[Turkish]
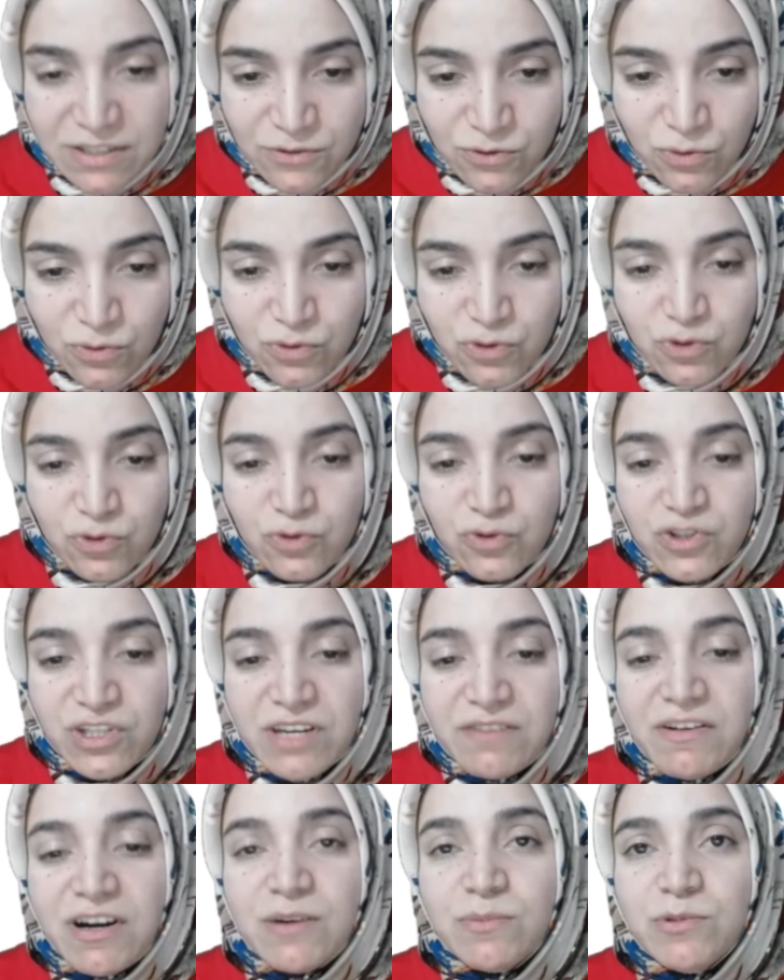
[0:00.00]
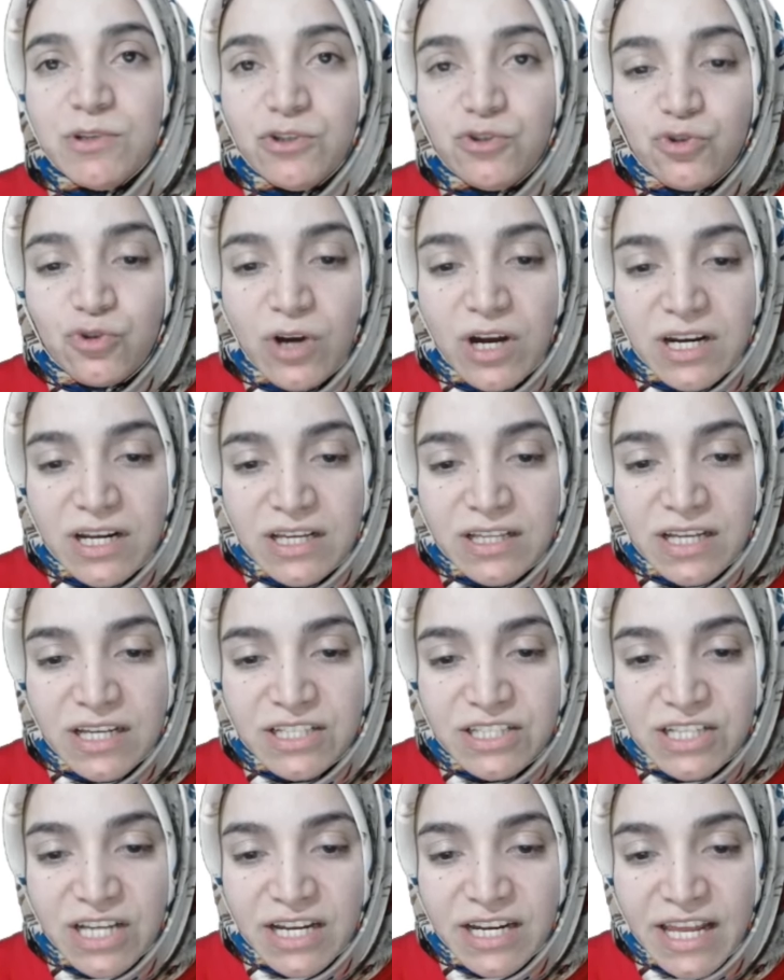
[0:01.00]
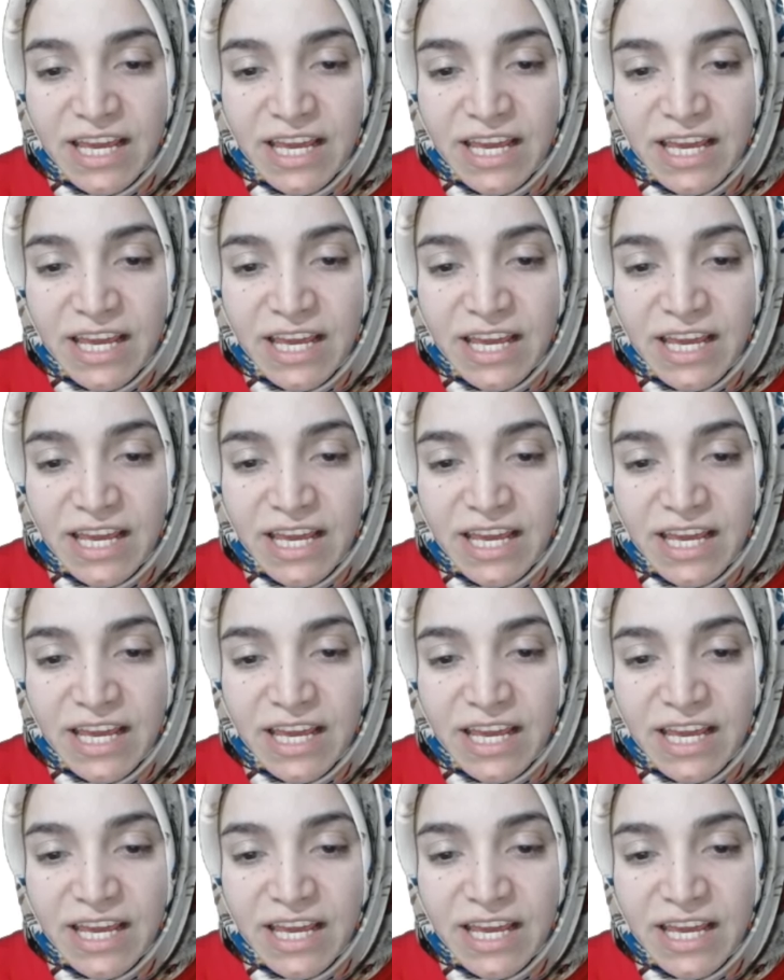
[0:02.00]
sorusunun cevabı da şu arkadaşlar.